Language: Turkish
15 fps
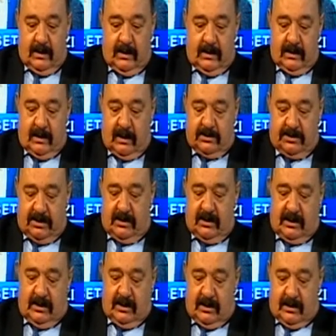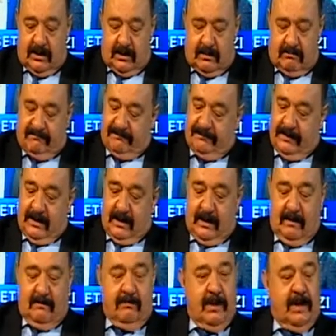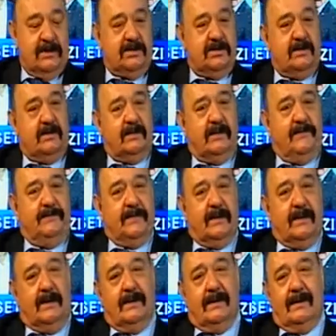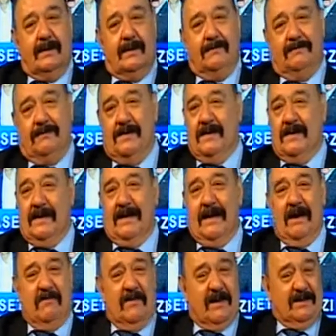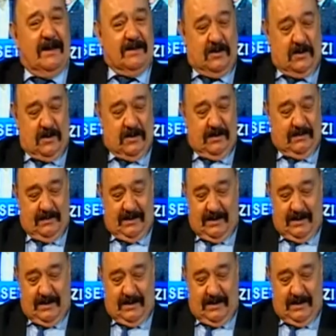Ya şimdi ben şimdi e, hep anlatıyorum.